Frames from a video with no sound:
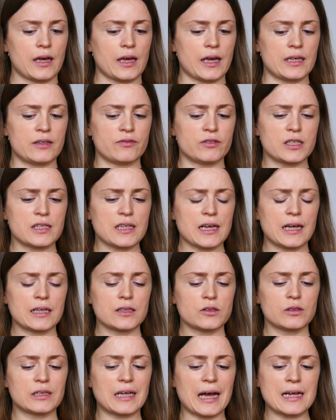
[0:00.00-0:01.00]
Ich würde
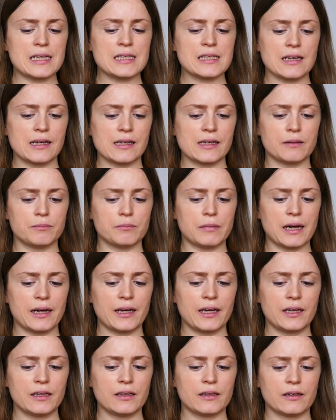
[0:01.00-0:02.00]
sagen, so ganz
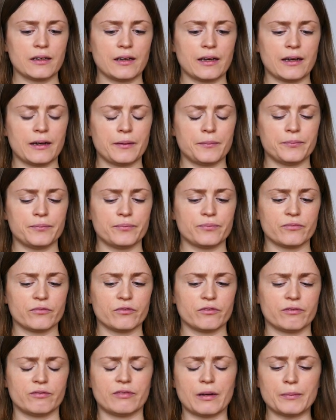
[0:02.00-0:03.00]
allgemein, ähm,
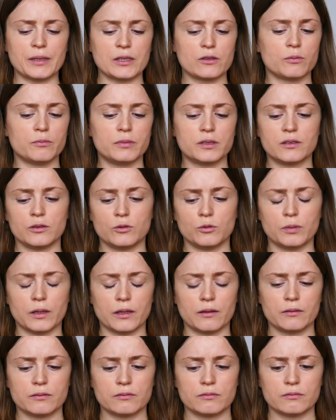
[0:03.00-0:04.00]
wenn man so ein bisschen
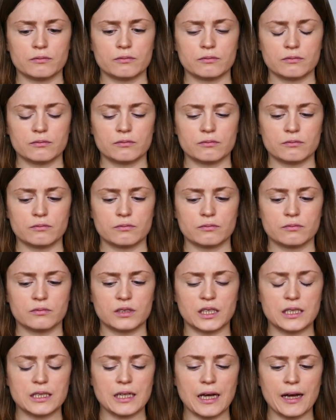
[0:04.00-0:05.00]
über
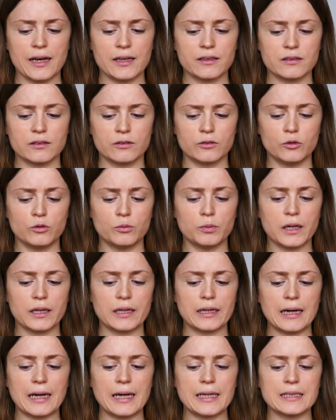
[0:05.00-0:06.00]
Details
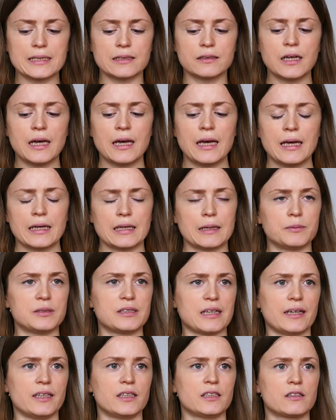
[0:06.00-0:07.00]
hinübergleitet, gibt
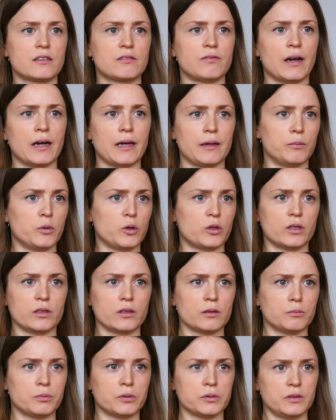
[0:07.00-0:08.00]
es eigentlich zwei
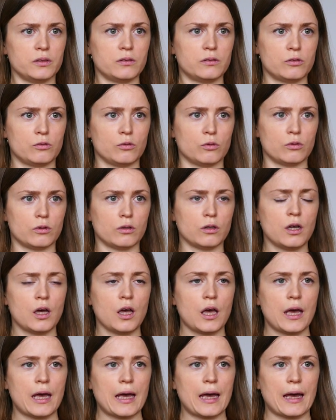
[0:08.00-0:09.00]
mögliche Positionen.
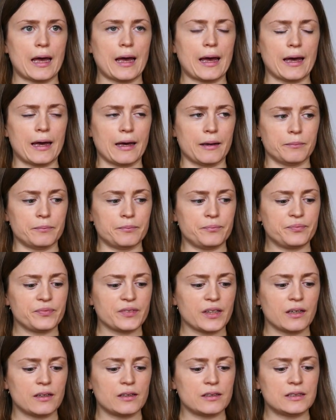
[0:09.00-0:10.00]
Ähm,
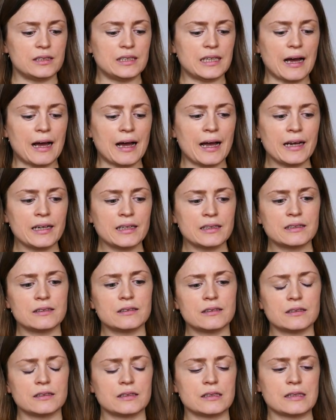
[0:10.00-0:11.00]
die eine
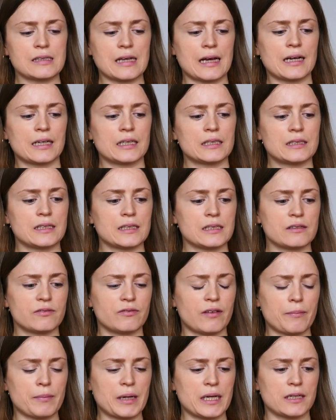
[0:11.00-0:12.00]
sagt, dass
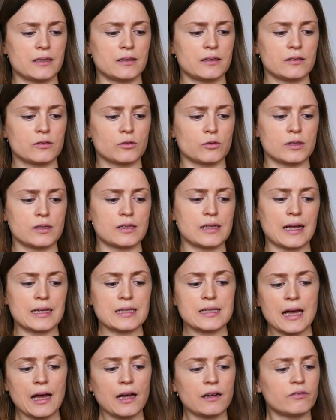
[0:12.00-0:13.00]
wenn man so einen
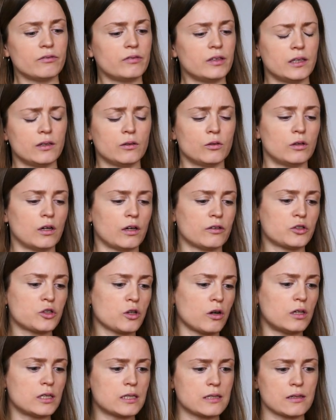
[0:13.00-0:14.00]
Satz hat, wie Olaf
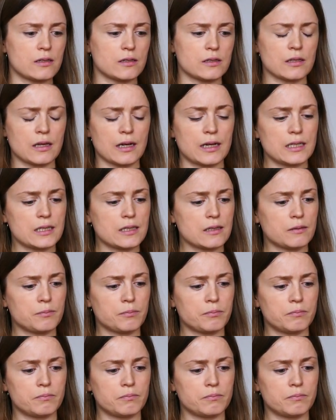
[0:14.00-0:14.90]
Scholz ist als